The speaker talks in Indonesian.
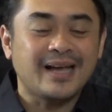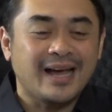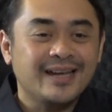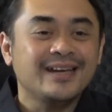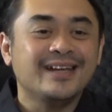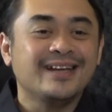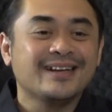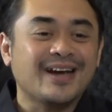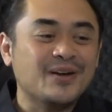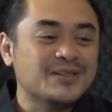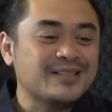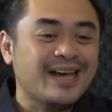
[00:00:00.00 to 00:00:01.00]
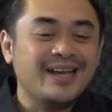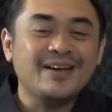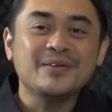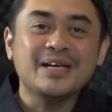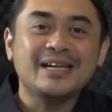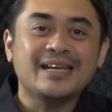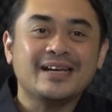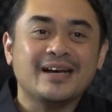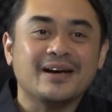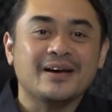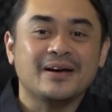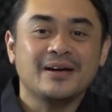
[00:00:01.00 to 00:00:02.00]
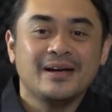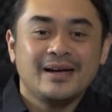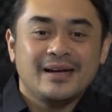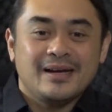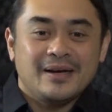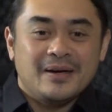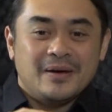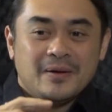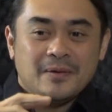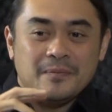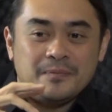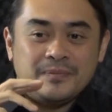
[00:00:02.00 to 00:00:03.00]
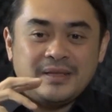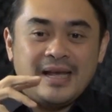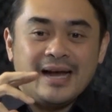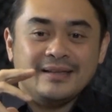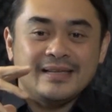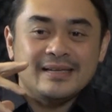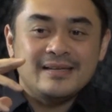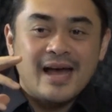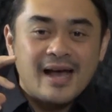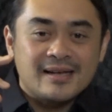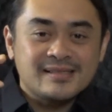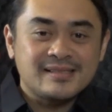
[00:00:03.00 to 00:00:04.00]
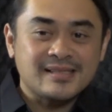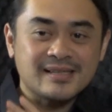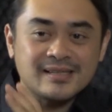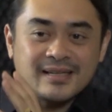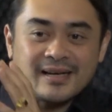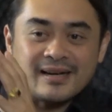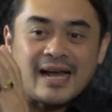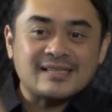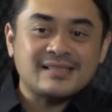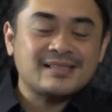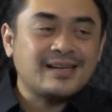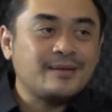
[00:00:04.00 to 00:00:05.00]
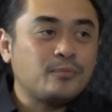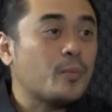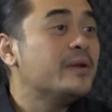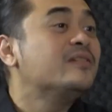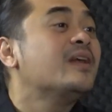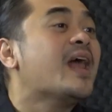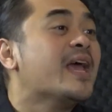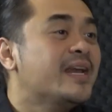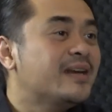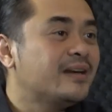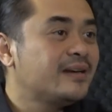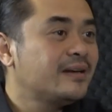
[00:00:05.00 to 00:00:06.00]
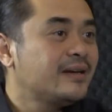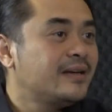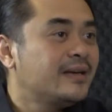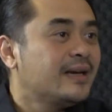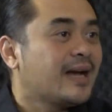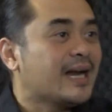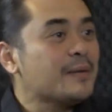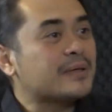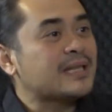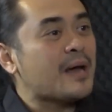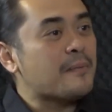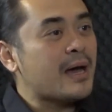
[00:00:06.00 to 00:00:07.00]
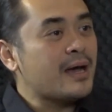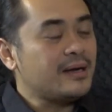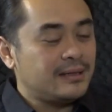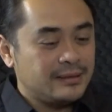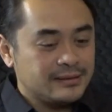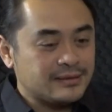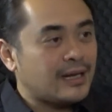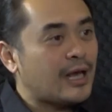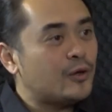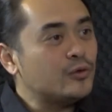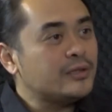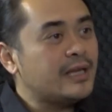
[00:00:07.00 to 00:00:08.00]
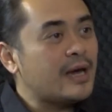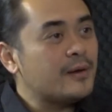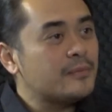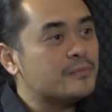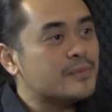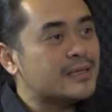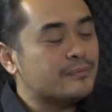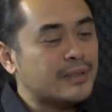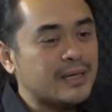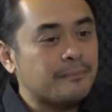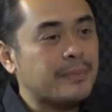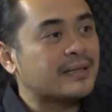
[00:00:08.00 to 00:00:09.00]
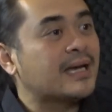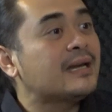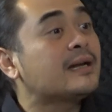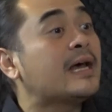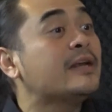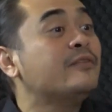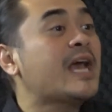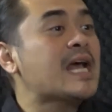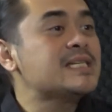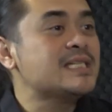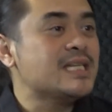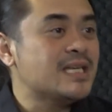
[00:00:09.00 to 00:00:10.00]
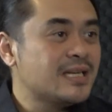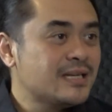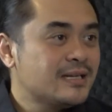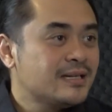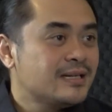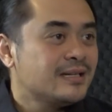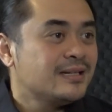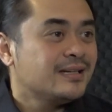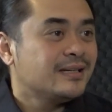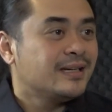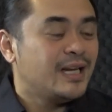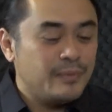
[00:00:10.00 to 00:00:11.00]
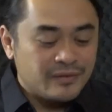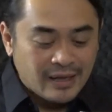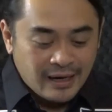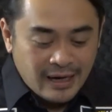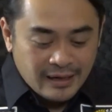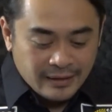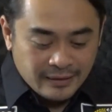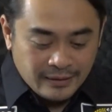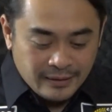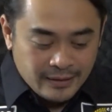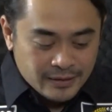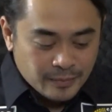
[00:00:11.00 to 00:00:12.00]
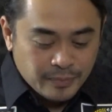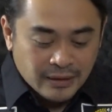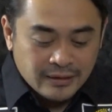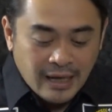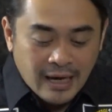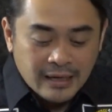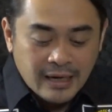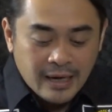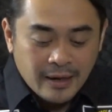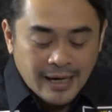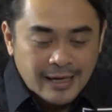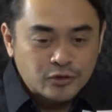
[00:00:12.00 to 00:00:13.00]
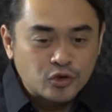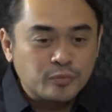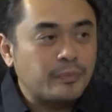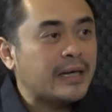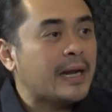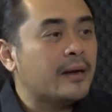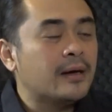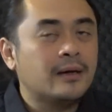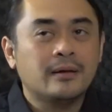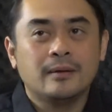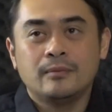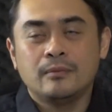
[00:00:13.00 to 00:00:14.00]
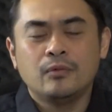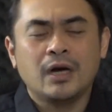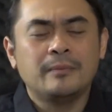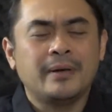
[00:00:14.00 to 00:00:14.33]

Nggak gini, kalau saya begini uh, tiang tidak sekeras provinsi lain. Iya. Karena pertama selalu tiang menempatkan klarifikasi. Hmm ini misalkan seperti ada kasus pene, uh, bukan